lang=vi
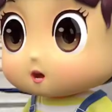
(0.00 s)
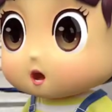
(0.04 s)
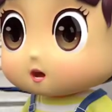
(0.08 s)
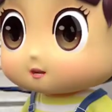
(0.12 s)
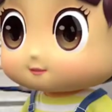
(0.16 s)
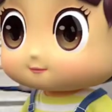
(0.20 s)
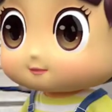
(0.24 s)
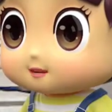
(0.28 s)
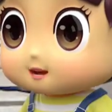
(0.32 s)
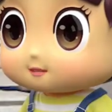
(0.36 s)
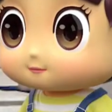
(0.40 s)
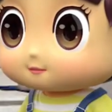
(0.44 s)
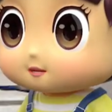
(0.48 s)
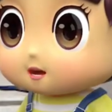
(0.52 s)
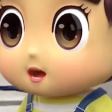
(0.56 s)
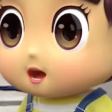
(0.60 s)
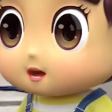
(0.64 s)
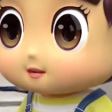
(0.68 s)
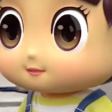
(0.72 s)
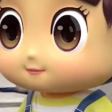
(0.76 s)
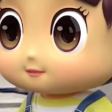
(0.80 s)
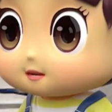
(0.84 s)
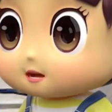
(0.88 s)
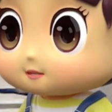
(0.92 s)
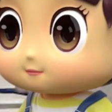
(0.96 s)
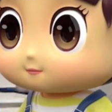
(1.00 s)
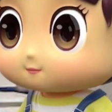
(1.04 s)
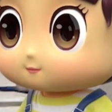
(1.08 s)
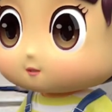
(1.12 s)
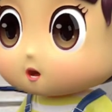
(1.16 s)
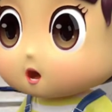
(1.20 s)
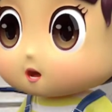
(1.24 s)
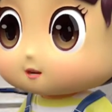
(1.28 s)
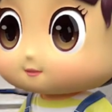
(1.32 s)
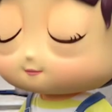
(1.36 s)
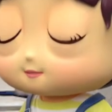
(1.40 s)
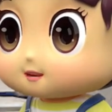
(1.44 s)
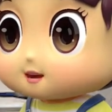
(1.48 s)
Thế thì tớ là công
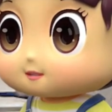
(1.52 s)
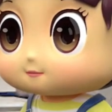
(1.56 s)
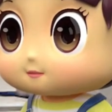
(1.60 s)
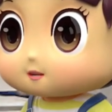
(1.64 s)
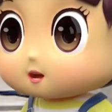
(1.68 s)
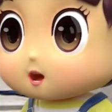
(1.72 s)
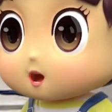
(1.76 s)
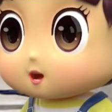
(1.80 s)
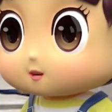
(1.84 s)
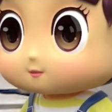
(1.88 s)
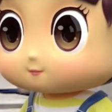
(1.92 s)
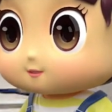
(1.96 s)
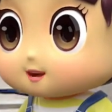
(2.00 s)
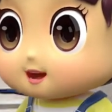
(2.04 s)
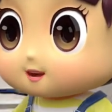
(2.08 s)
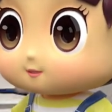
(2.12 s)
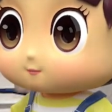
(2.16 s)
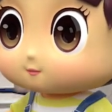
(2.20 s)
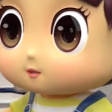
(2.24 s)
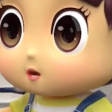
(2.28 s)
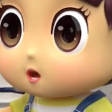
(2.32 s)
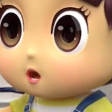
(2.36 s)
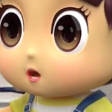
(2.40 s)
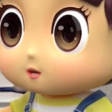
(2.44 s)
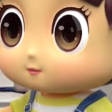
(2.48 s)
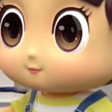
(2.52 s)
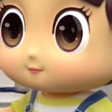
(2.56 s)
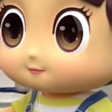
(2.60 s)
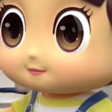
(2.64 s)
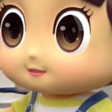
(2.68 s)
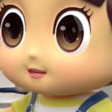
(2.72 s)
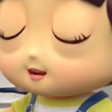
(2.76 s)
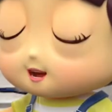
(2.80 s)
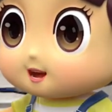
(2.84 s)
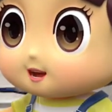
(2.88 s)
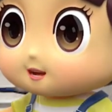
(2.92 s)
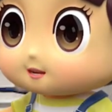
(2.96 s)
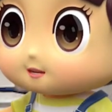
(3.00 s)
chúa, cậu sẽ là hoàng
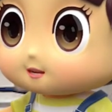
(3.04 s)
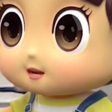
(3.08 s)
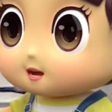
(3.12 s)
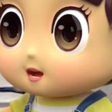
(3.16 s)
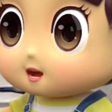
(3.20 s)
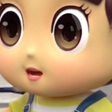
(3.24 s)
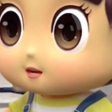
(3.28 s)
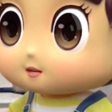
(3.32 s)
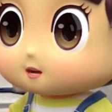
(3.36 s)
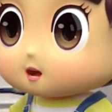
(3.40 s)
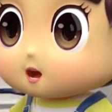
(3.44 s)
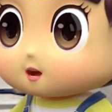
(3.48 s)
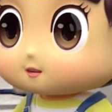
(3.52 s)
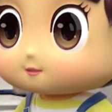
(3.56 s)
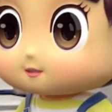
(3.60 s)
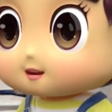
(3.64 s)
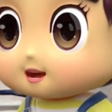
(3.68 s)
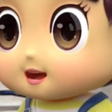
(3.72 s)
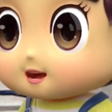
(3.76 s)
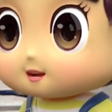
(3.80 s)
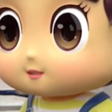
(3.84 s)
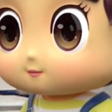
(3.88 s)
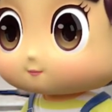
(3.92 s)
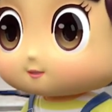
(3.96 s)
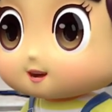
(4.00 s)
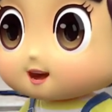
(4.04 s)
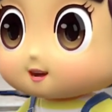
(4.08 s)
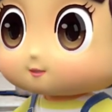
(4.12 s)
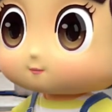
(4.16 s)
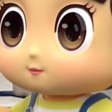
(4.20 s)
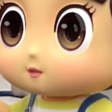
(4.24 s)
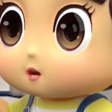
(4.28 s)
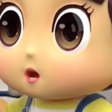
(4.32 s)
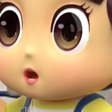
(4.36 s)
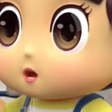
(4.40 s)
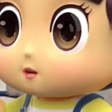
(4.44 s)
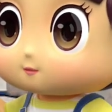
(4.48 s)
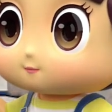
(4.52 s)
tử. Chúng ta cùng
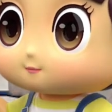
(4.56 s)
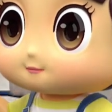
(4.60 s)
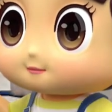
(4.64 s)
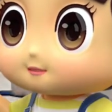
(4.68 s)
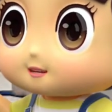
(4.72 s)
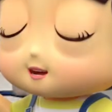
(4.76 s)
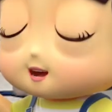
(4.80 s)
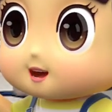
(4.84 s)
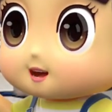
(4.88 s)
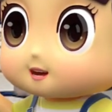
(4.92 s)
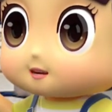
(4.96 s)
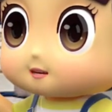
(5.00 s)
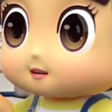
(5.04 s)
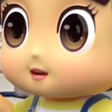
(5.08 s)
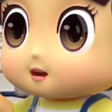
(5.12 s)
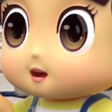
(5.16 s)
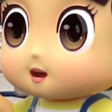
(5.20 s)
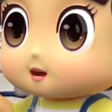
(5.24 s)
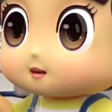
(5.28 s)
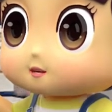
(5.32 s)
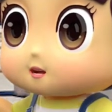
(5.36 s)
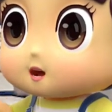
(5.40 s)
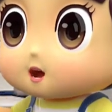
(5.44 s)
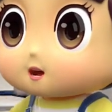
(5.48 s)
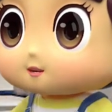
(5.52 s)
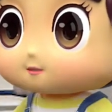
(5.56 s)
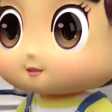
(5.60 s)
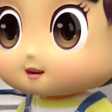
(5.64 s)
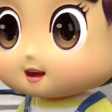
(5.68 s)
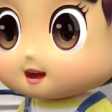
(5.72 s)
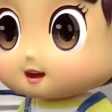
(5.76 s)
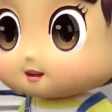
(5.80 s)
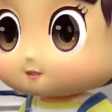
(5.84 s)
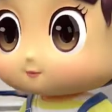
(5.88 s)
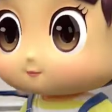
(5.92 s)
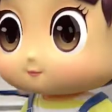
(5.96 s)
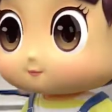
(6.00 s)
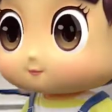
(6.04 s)
cắm cờ trên vương quốc của mình
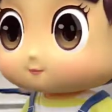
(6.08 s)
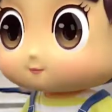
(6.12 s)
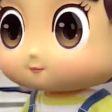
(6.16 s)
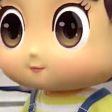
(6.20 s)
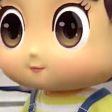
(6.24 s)
thôi.